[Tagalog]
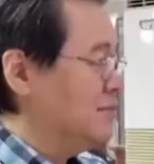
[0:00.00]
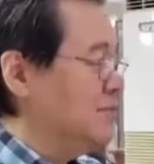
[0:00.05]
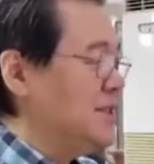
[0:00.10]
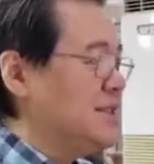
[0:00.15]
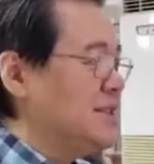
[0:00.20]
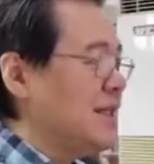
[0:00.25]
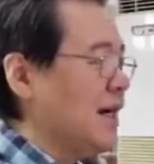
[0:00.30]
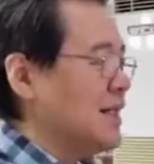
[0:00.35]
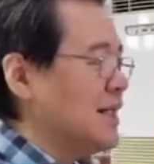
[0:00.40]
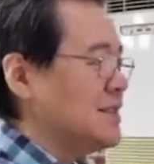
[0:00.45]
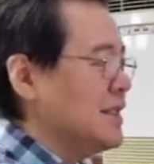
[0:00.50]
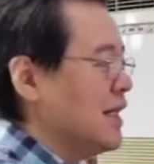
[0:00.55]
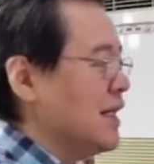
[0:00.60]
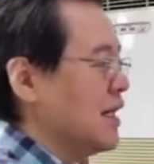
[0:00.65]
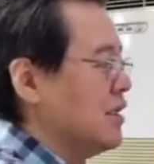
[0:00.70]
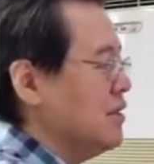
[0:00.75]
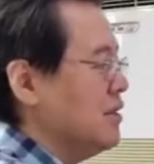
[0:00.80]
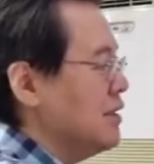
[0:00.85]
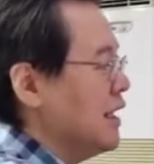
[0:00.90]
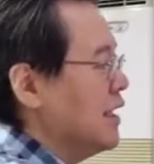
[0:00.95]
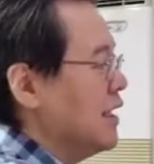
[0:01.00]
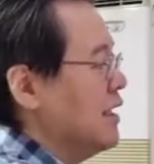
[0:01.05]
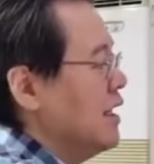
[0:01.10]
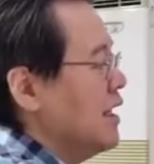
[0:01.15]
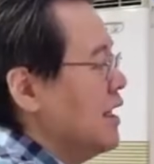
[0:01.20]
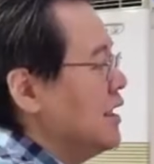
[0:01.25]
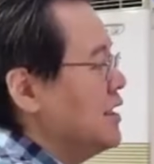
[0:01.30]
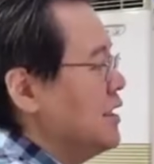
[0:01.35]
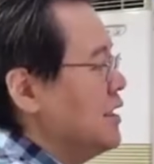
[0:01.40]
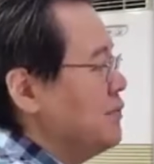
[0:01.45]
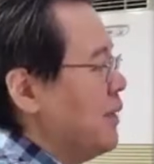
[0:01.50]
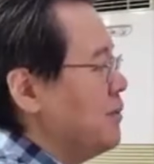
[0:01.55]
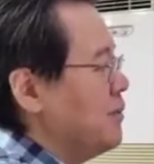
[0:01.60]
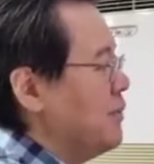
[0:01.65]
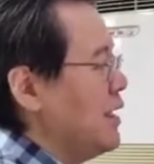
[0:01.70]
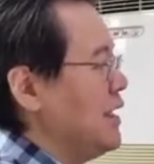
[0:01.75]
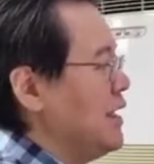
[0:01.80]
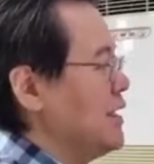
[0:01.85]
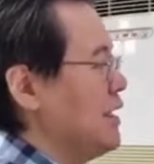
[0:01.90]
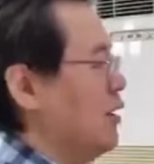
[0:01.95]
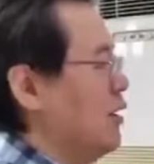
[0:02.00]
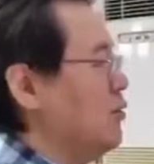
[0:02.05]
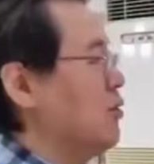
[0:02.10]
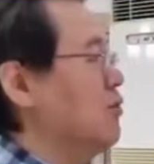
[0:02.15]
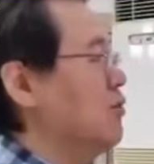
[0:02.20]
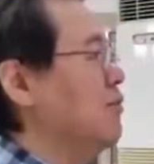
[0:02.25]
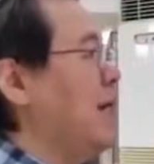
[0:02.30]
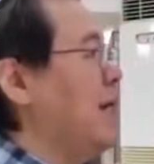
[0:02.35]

Minsan kasi ganun eh. Hindi pa malinaw kung